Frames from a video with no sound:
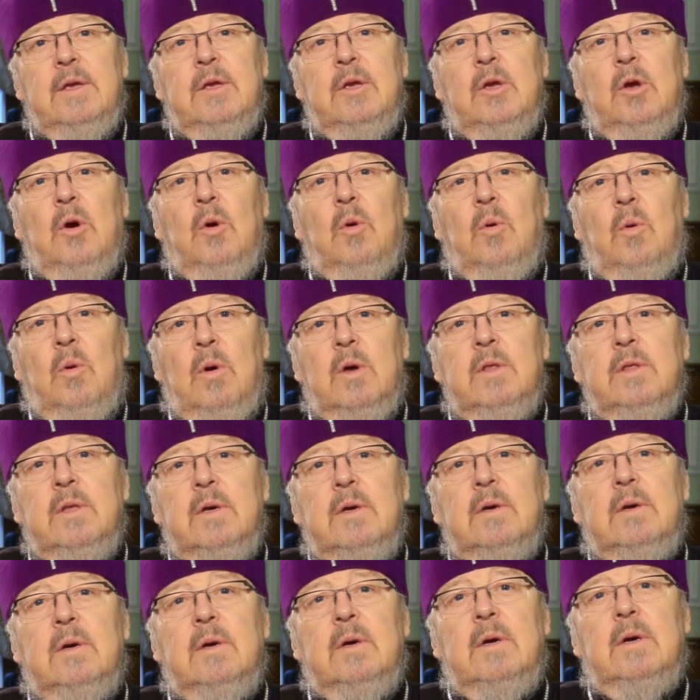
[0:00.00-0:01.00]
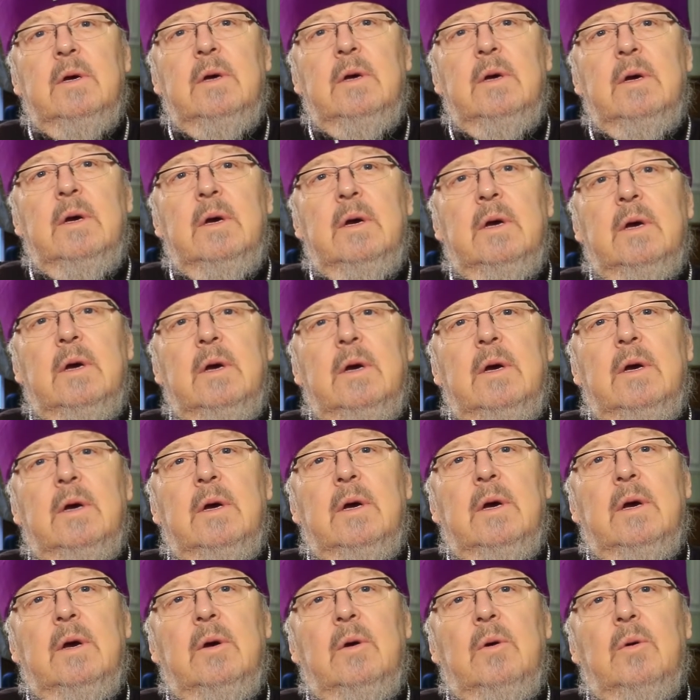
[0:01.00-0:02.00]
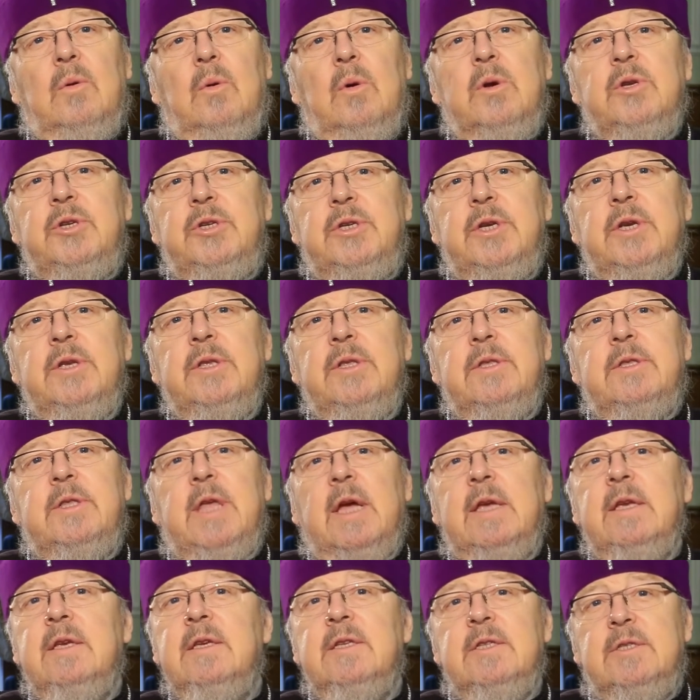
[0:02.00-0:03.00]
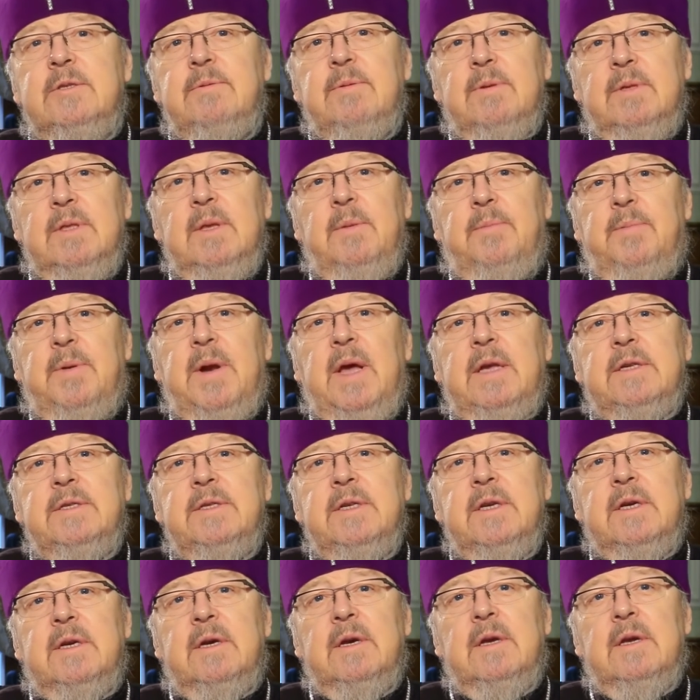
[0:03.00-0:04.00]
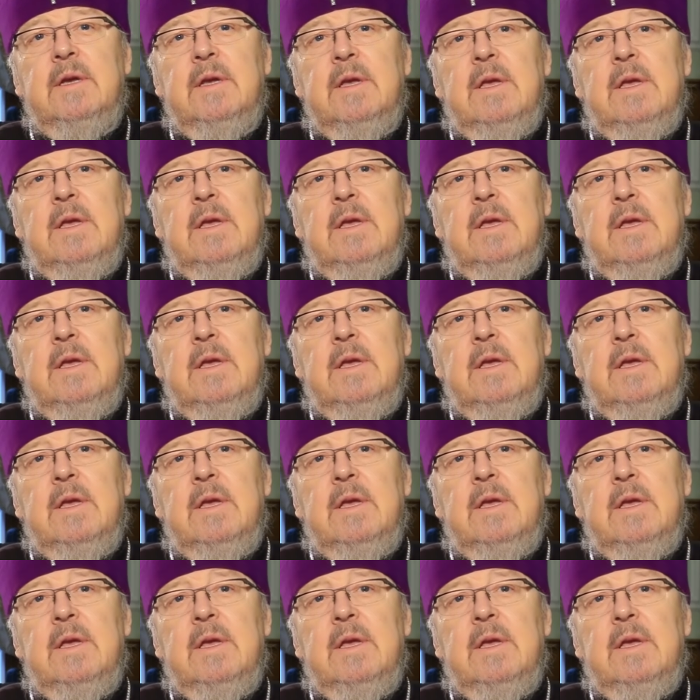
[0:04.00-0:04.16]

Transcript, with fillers: И он очень таинственный праздник